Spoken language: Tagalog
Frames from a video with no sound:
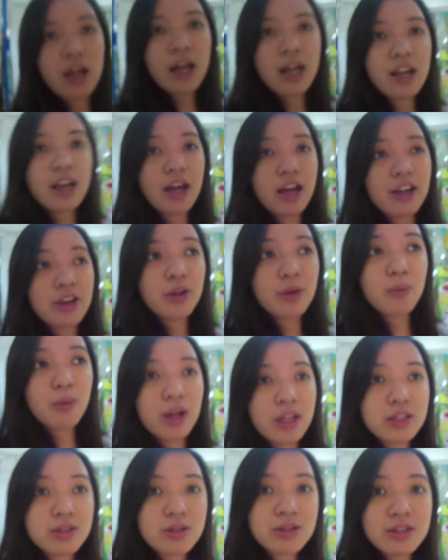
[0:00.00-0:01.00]
Ang laki ng
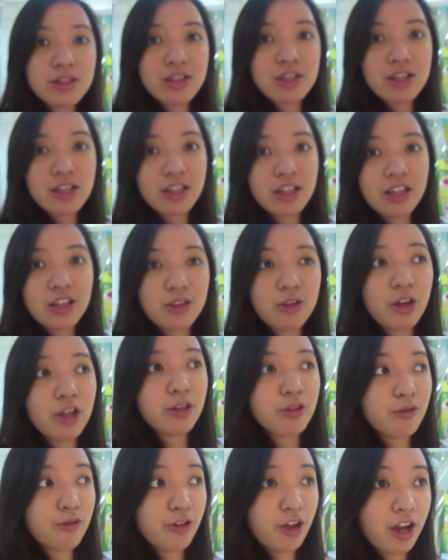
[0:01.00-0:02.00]
Watsons nila dito
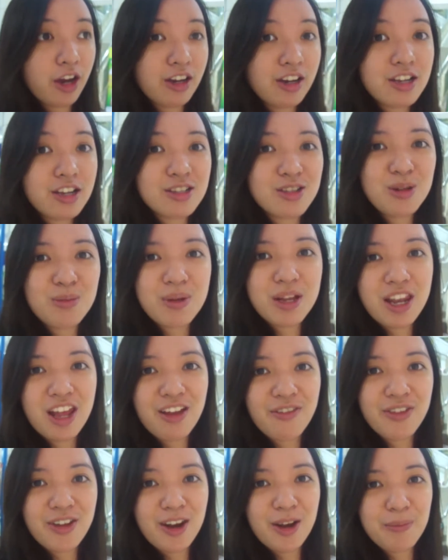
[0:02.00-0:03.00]
in fairness.
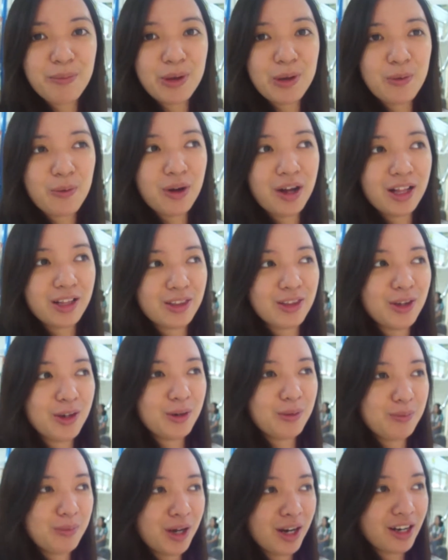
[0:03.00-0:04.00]
Lume-level up yung
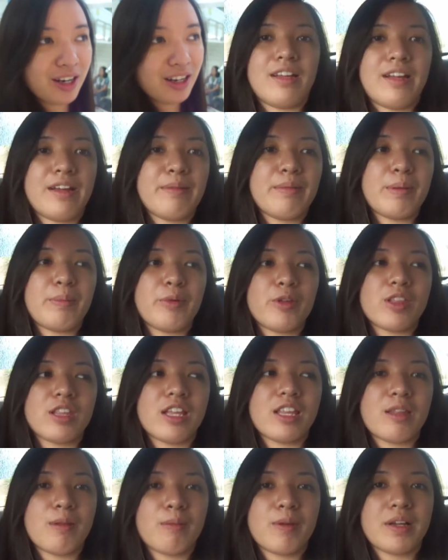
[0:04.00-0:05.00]
watermark.
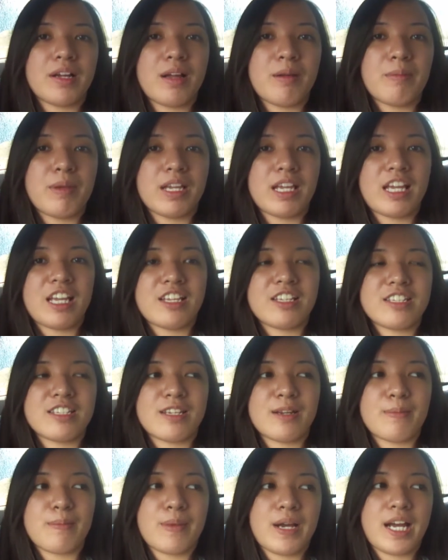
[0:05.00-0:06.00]
Napapunta naman kami ngayon
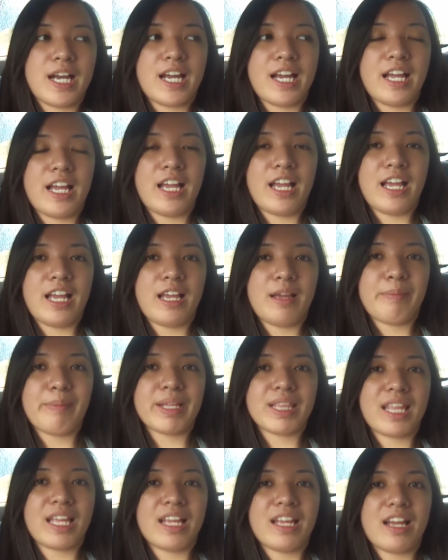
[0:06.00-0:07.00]
sa may
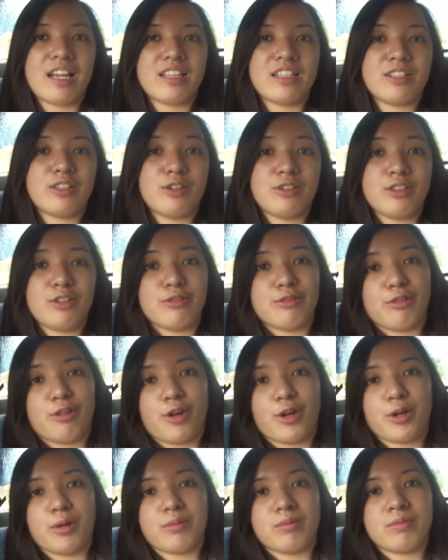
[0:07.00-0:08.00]
patahian ng
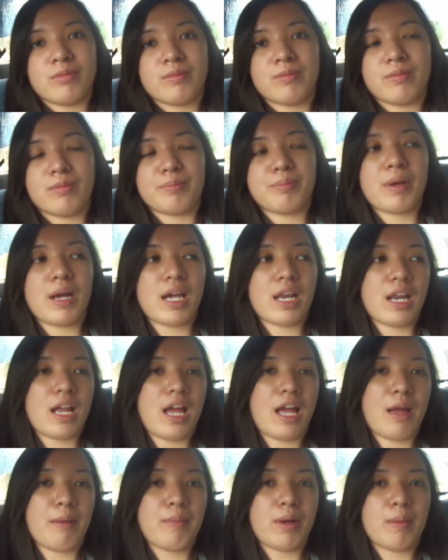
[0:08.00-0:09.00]
uniform
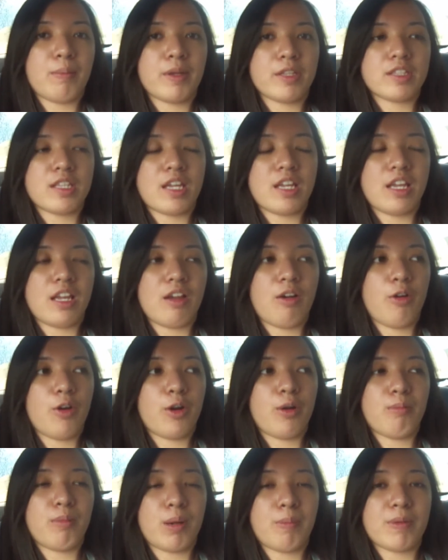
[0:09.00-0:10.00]
para magpatahi
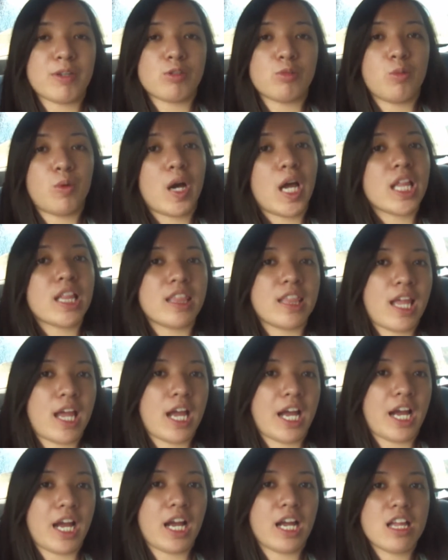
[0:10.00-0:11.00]
or magpasukat
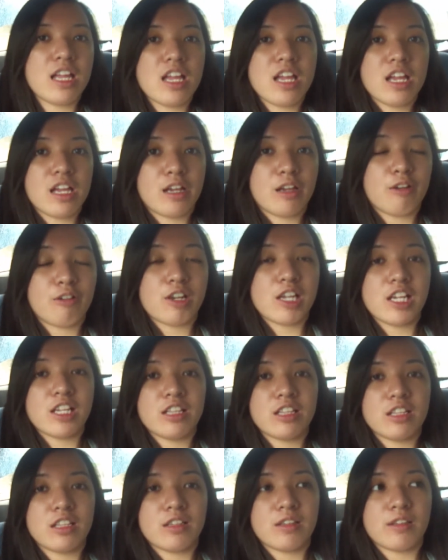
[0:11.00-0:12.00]
ng
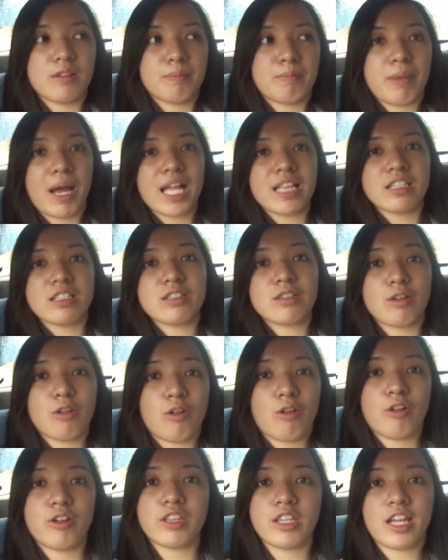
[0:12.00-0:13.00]
green pants
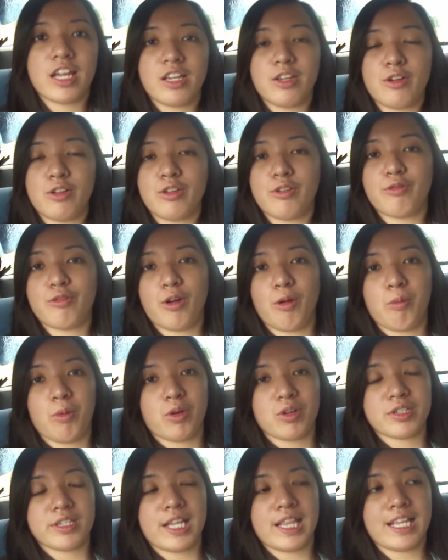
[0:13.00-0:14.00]
ko na uniform
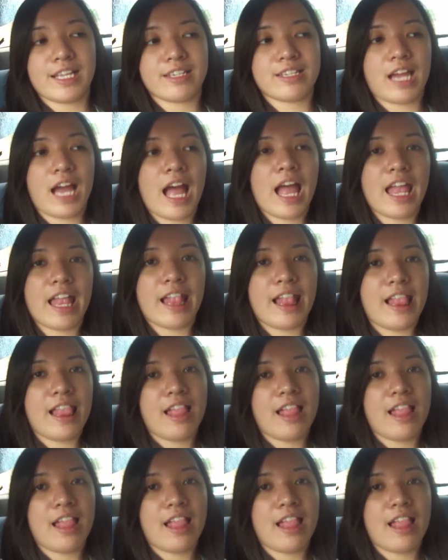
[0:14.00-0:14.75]
ko sa Lasal.